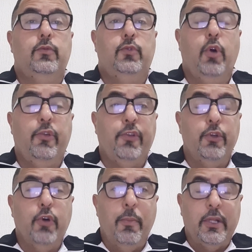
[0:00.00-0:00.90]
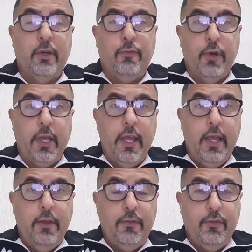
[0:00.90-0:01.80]
Torcedor
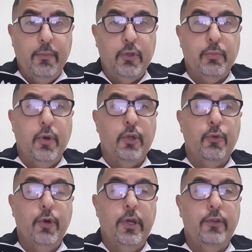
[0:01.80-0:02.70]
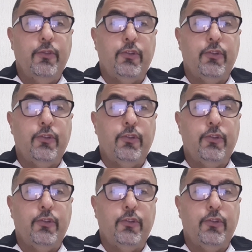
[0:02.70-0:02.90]
botafoguense, muito boa noite.